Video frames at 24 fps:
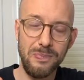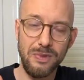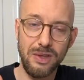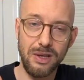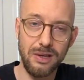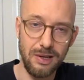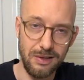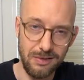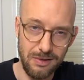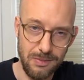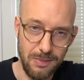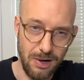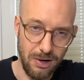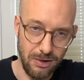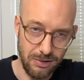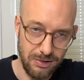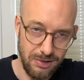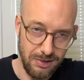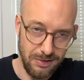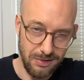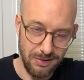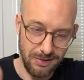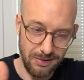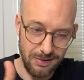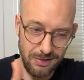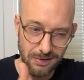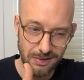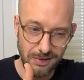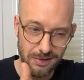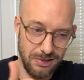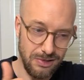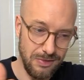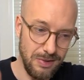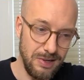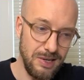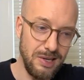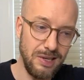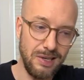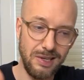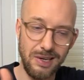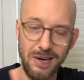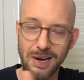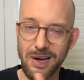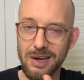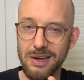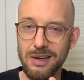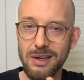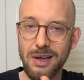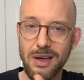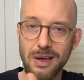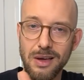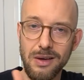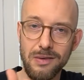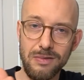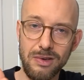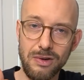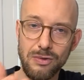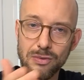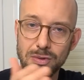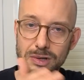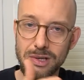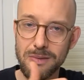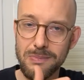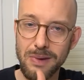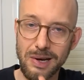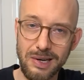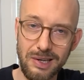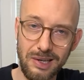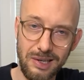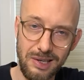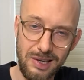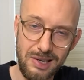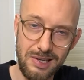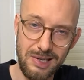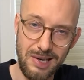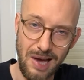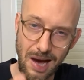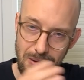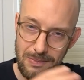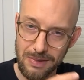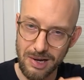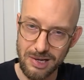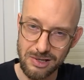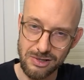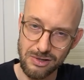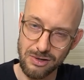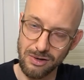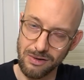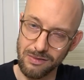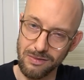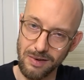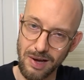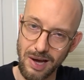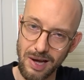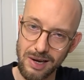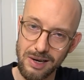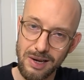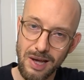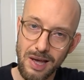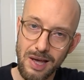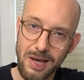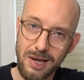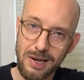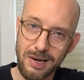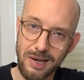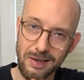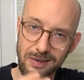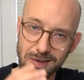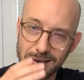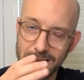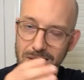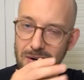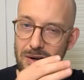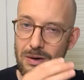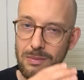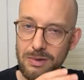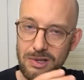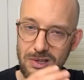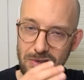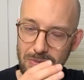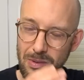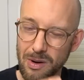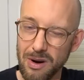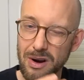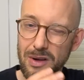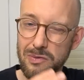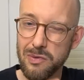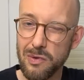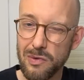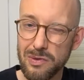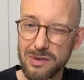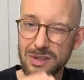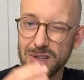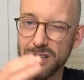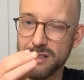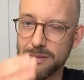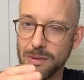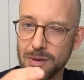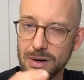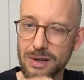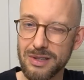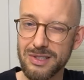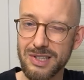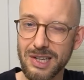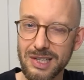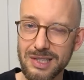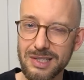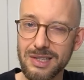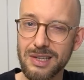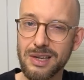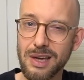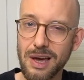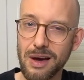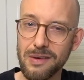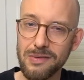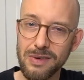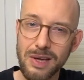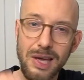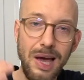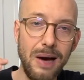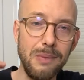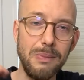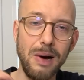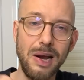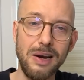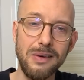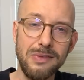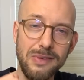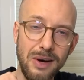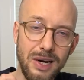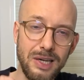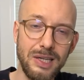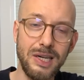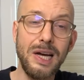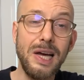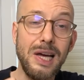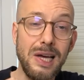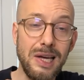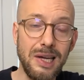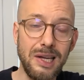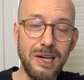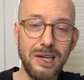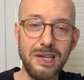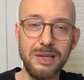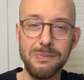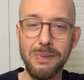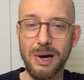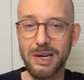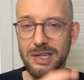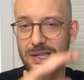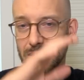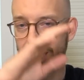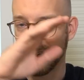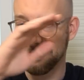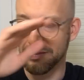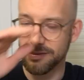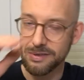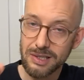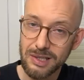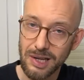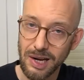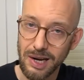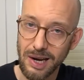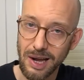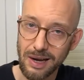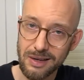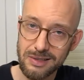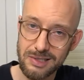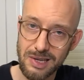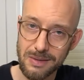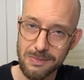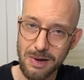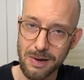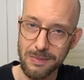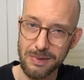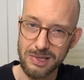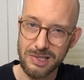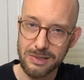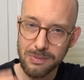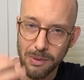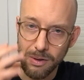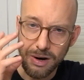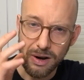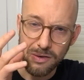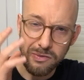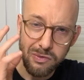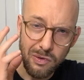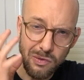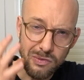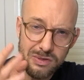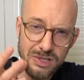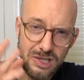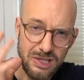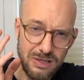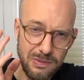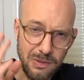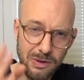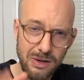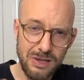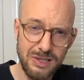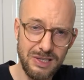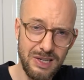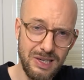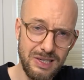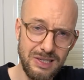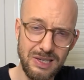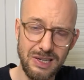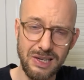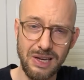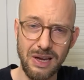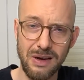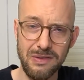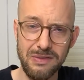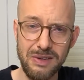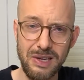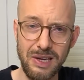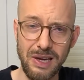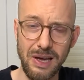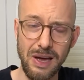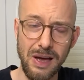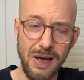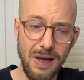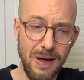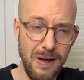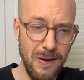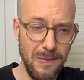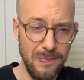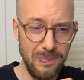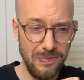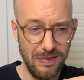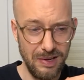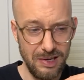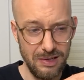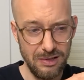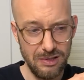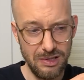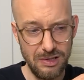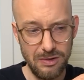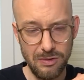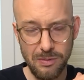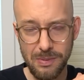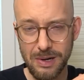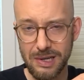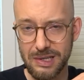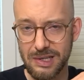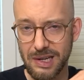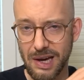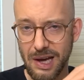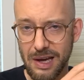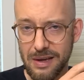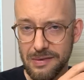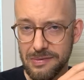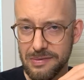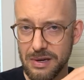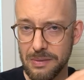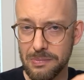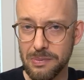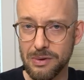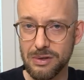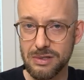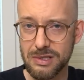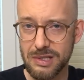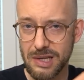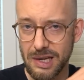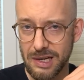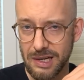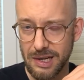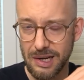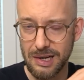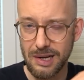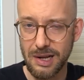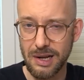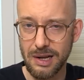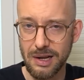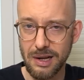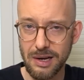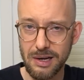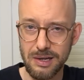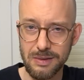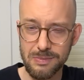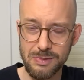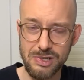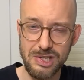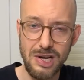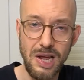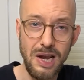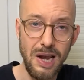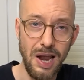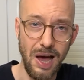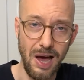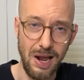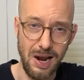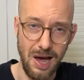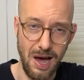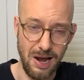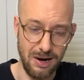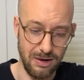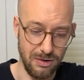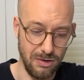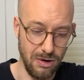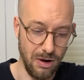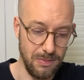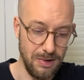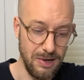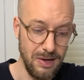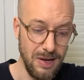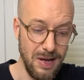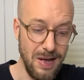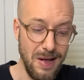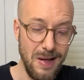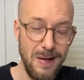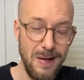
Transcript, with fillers: da sieht man auch diese, diese Geschwindigkeit, wie gut die Batterien damals schon waren. Das lädt noch mit 250, 260 kW am Anfang in die Batterie. Wird dann langsamer, aber 250, 260 kW. Wenn ich so bei 3, 4 Prozent an, an einem Schnelllader ankomme,